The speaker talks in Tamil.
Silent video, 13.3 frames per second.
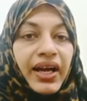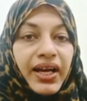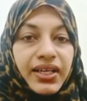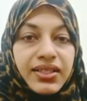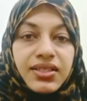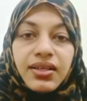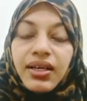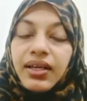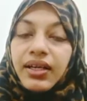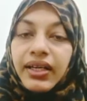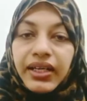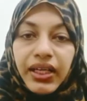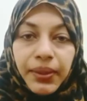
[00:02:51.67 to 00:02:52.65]
அண்ட்
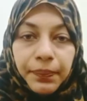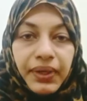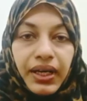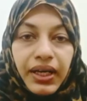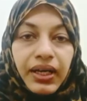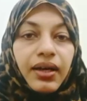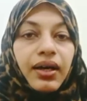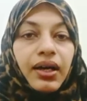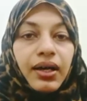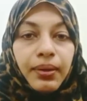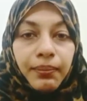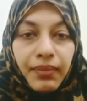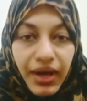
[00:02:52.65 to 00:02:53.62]

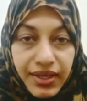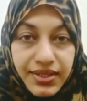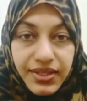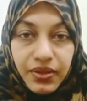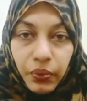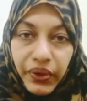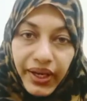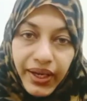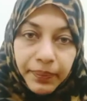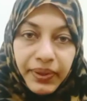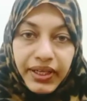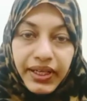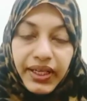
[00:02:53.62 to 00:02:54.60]
கண்டிப்பாக மாஸ்க் வேர்
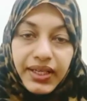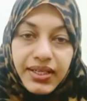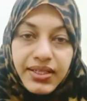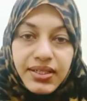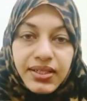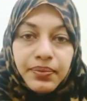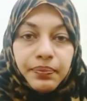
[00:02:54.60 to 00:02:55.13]
பண்ணிக்கிட்டு